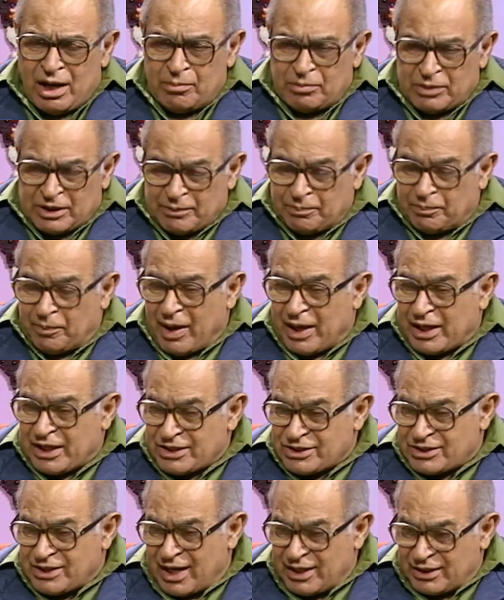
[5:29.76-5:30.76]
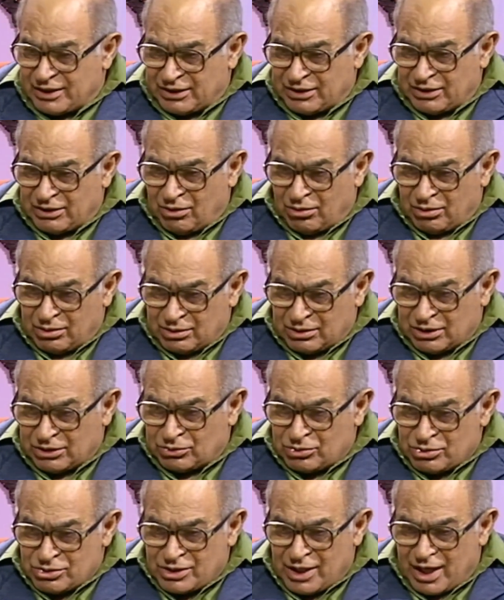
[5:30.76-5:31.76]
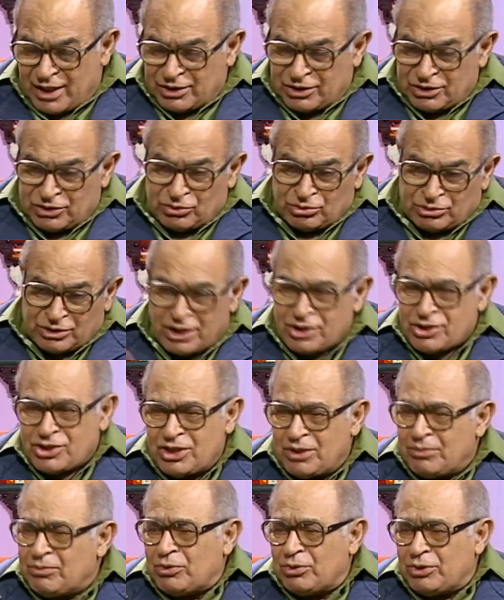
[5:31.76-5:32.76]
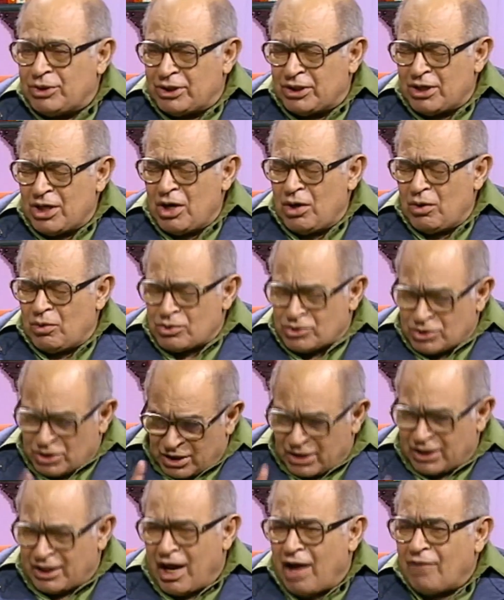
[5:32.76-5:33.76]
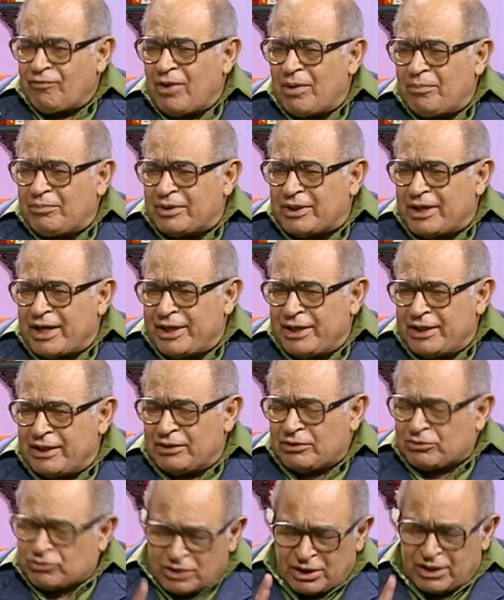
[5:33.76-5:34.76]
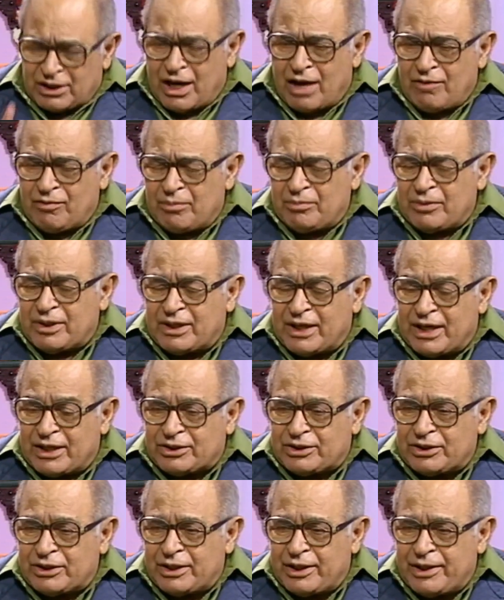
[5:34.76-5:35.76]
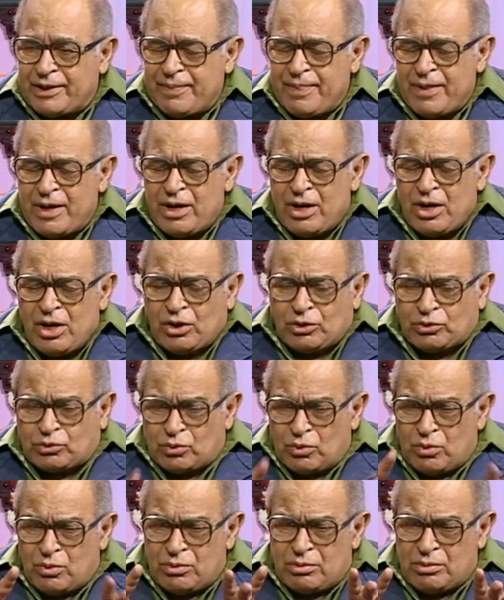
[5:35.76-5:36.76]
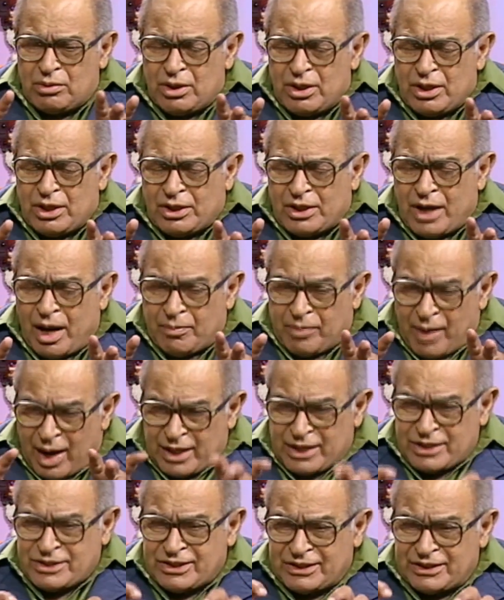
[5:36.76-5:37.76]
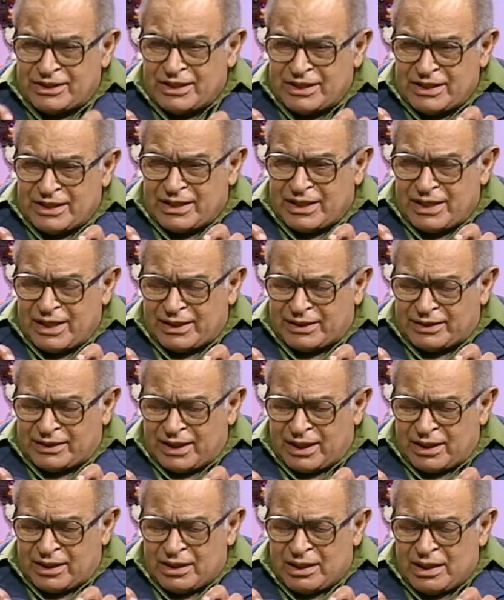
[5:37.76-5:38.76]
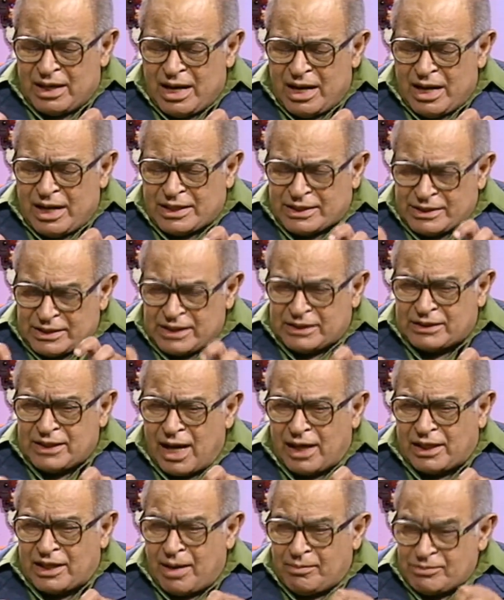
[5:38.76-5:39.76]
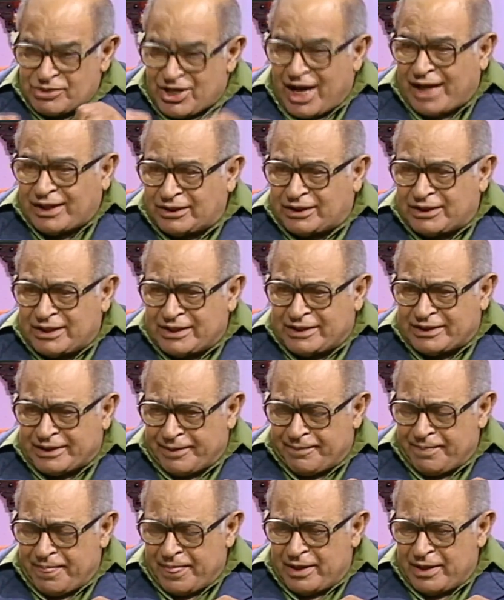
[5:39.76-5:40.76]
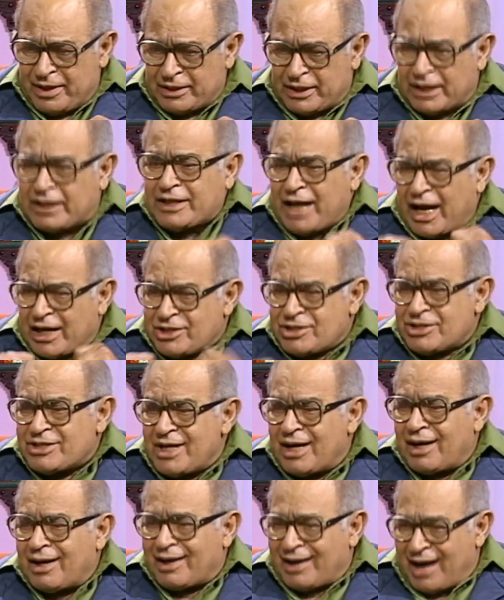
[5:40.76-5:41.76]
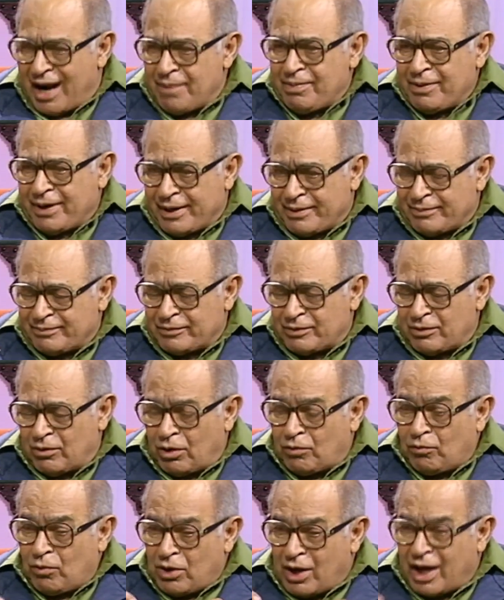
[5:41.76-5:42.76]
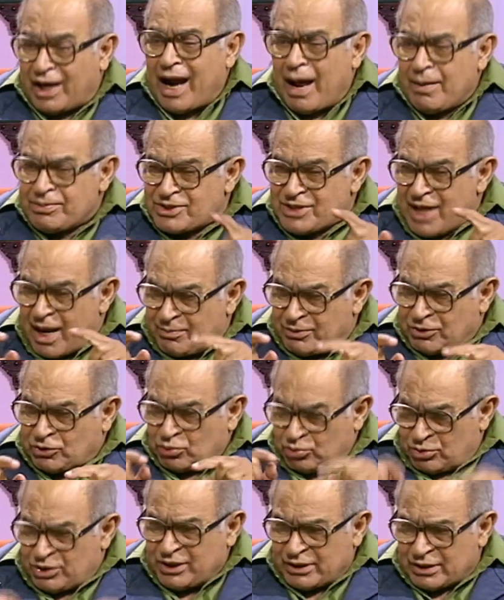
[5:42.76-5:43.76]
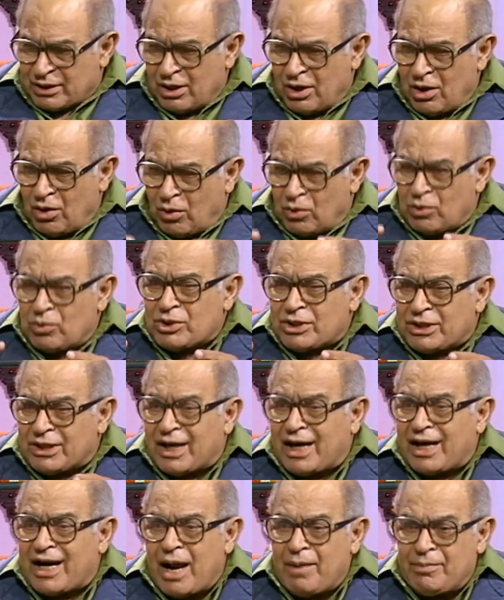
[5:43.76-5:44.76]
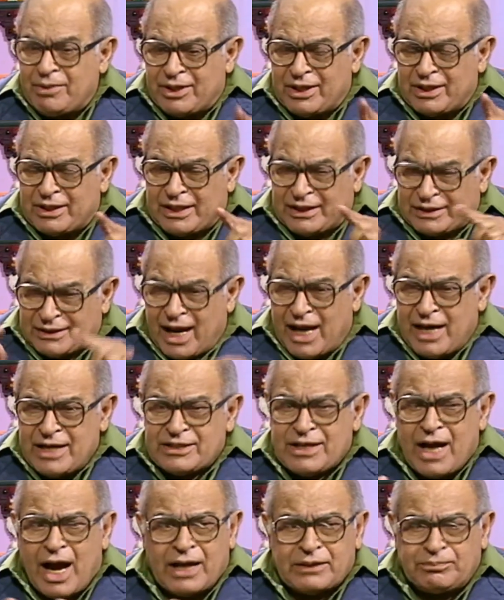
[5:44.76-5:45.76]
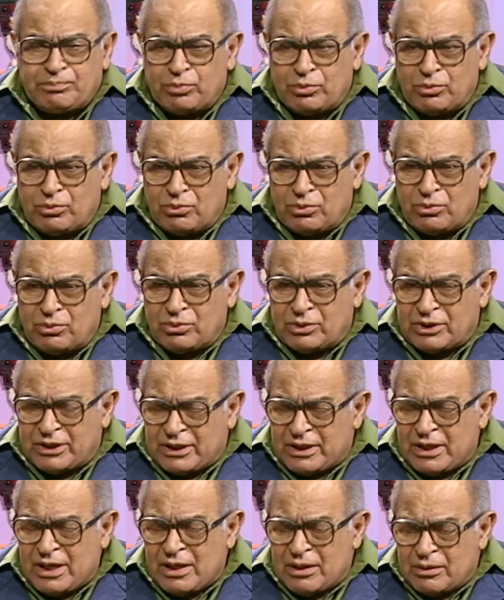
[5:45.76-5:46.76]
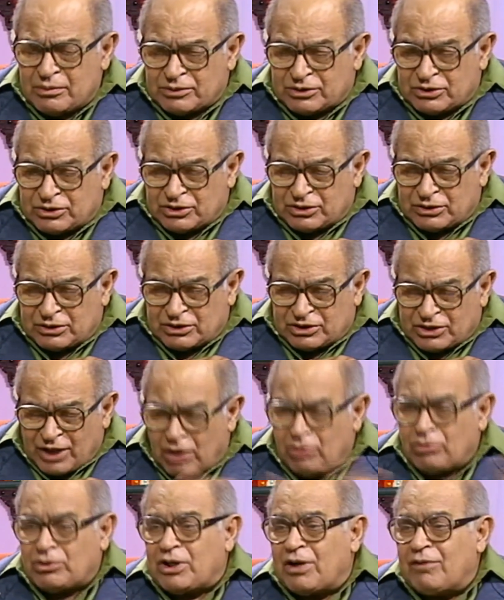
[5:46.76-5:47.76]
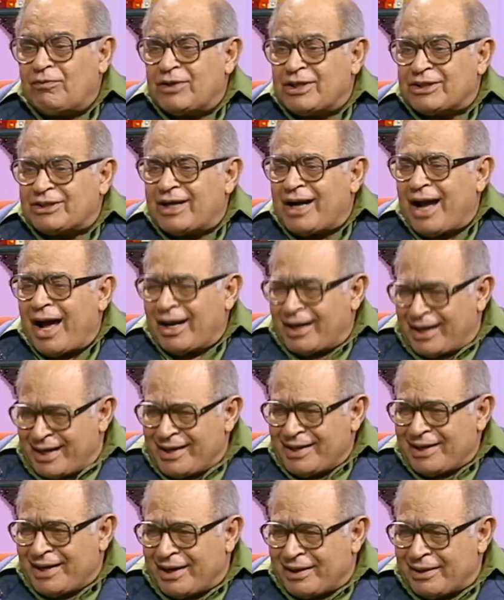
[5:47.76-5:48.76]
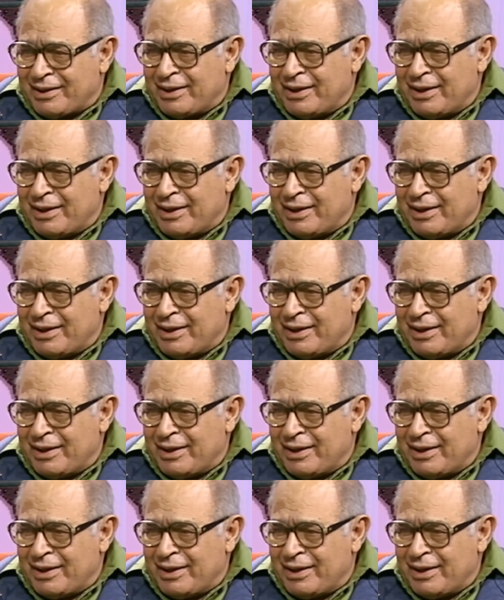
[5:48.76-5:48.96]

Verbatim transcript: ये पाकिस्तान की और हिंदुस्तान की जो तकसीम हुई उसके ख़िलाफ़ हम रहे उसके ख़िलाफ़ हम लड़ते रहे तो हमारी ज़िंदगी के अंदर ये था कि हम जानते थे कि क्या चीज़ें ख़राब हैं और वो ख़राब साबित हुई और उनकी ख़राबी के नतज आज पूरे चारों तरफ नज़र आ रहे हैं